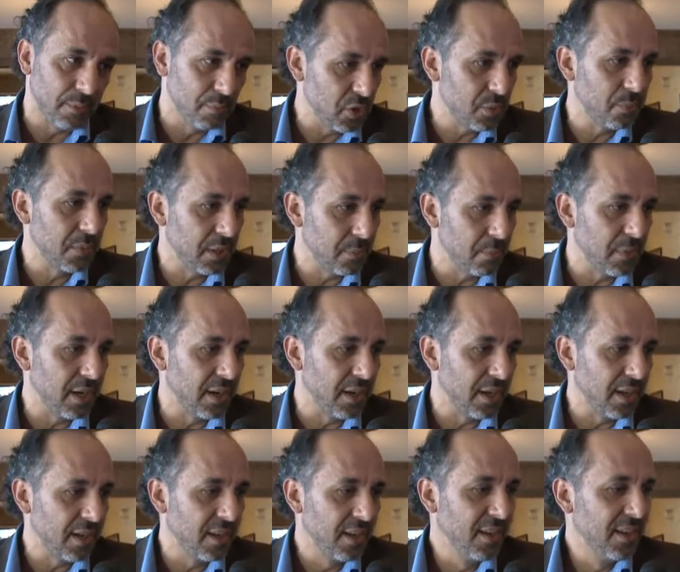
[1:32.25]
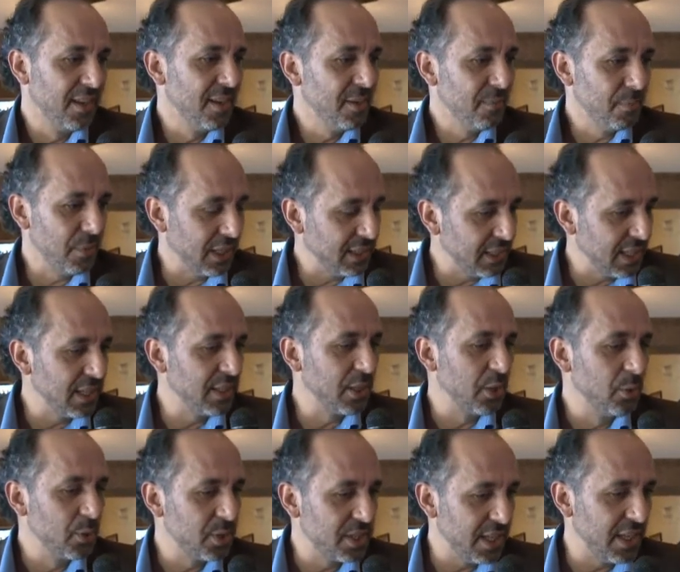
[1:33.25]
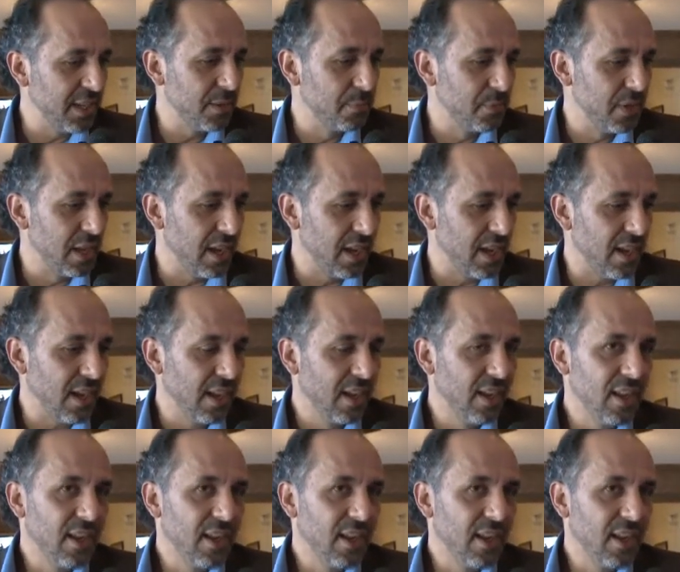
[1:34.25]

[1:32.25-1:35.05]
مش بتمنى بعتقد انه زي ابداع